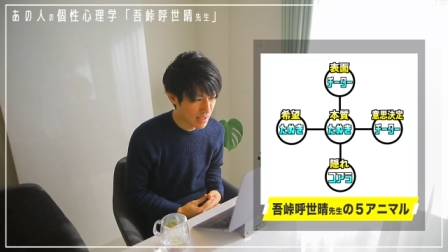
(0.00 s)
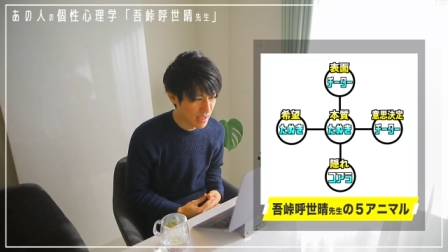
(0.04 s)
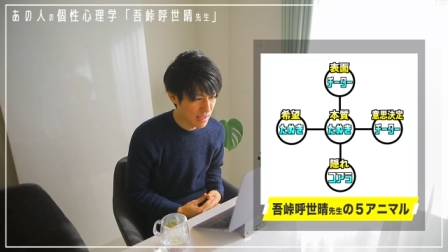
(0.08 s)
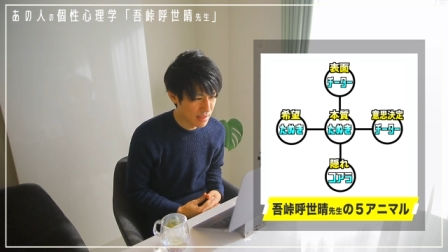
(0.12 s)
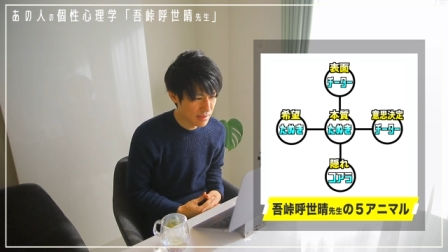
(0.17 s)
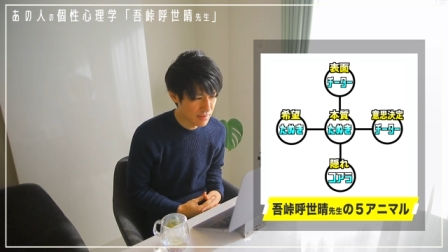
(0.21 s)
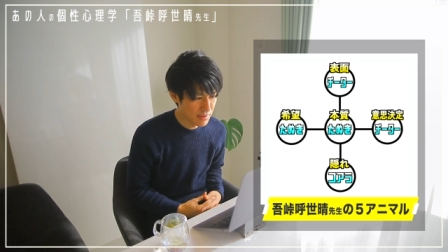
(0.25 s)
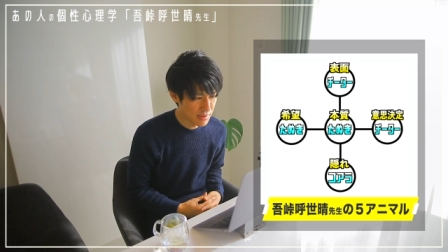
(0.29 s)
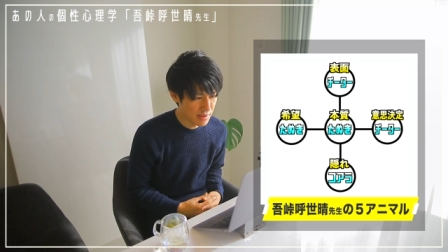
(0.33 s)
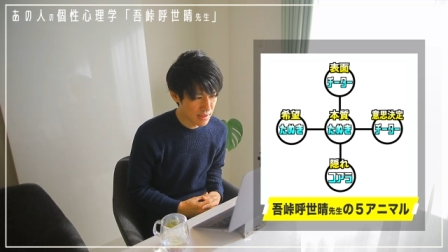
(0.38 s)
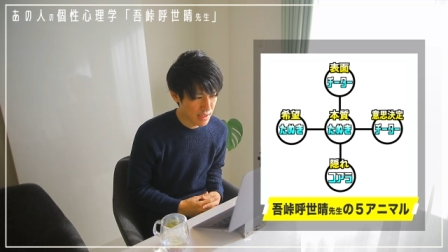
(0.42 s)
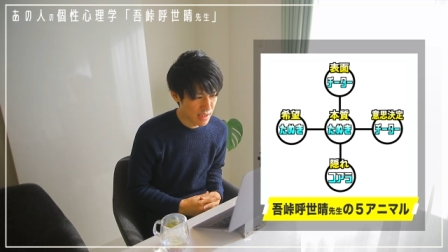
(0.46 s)
で、
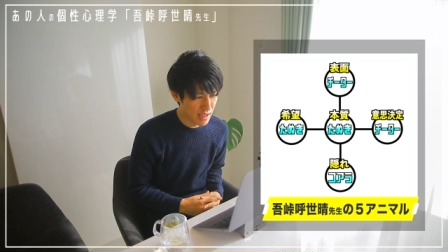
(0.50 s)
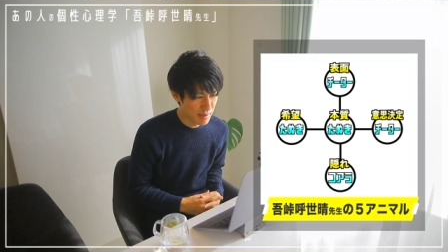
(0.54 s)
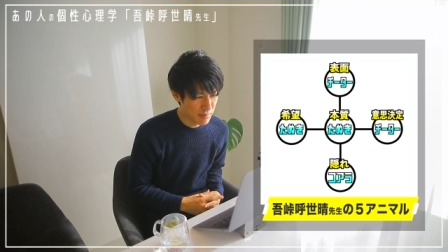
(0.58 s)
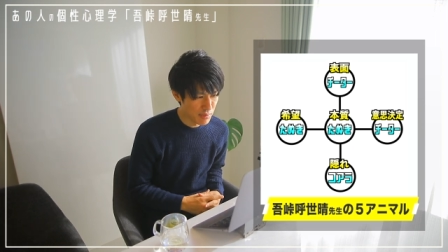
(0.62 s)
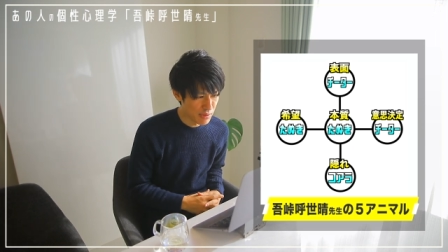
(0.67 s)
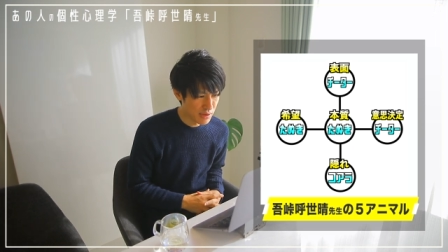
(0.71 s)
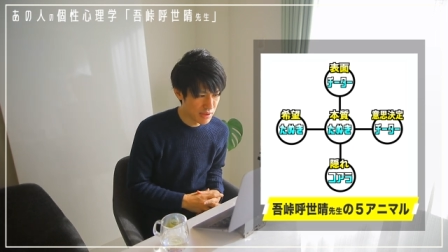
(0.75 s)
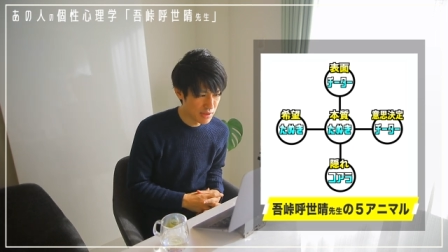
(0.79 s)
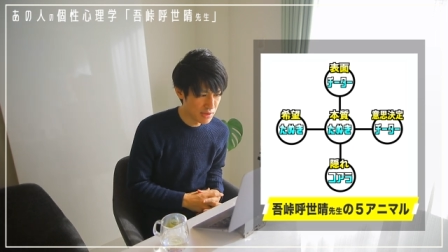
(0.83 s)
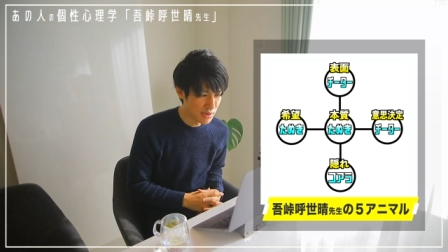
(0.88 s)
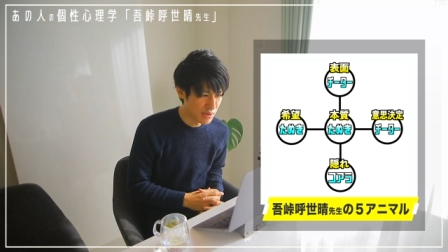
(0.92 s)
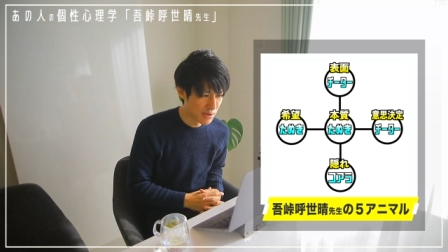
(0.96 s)
そして
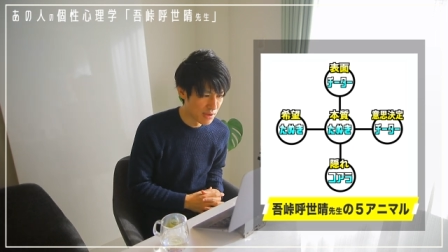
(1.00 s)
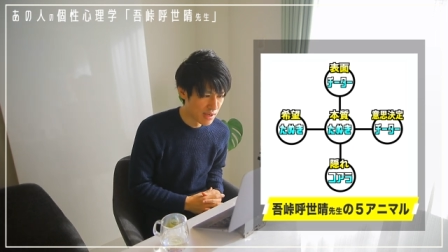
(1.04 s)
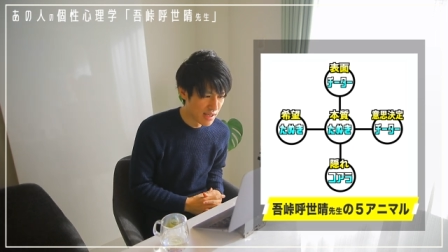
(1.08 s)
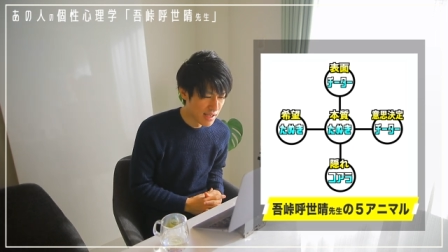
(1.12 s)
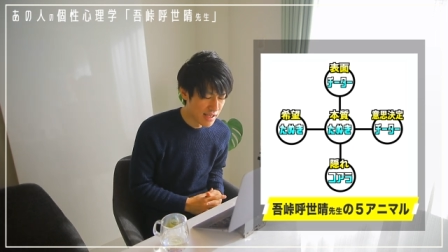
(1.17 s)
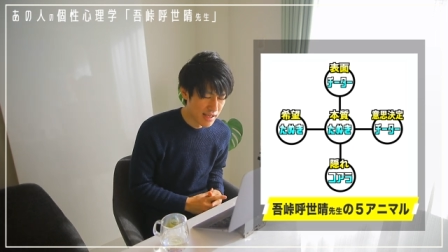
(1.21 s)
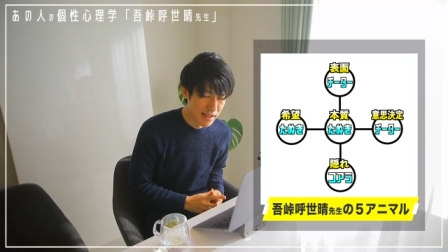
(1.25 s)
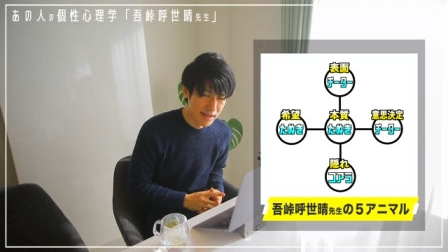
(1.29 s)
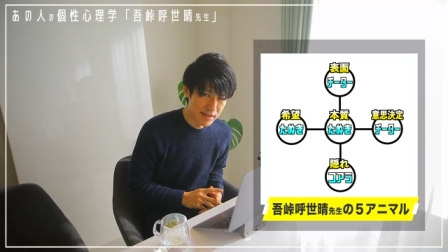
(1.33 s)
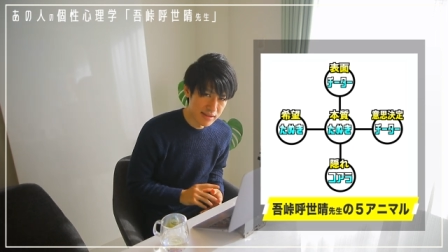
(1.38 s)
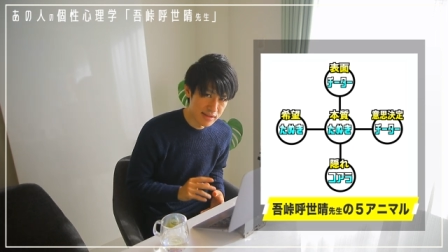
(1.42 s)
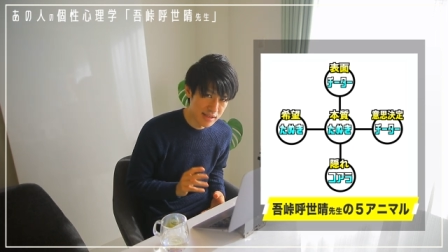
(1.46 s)
僕の
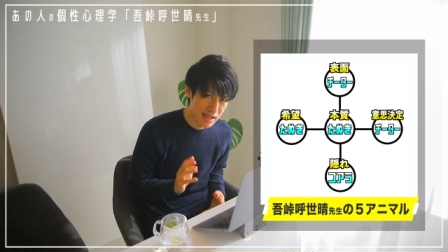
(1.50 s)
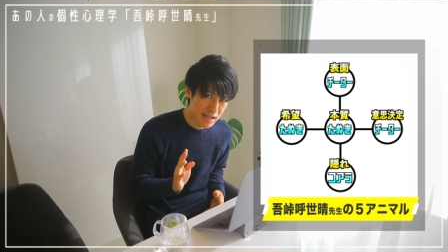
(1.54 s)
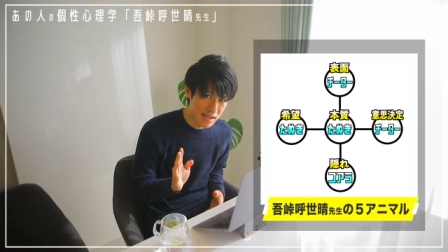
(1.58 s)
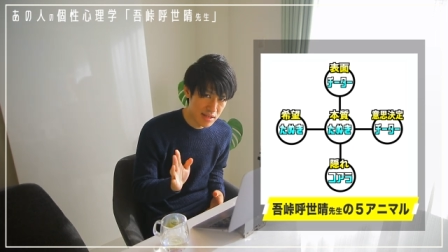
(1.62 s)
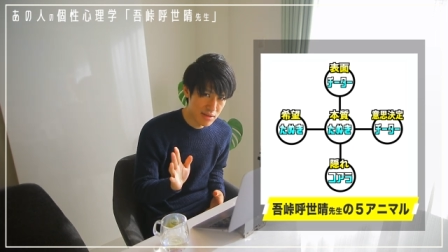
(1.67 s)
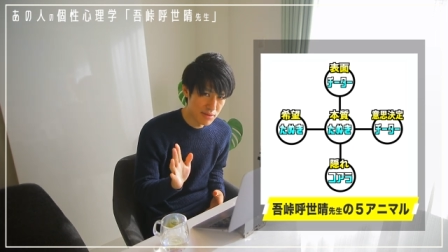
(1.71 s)
最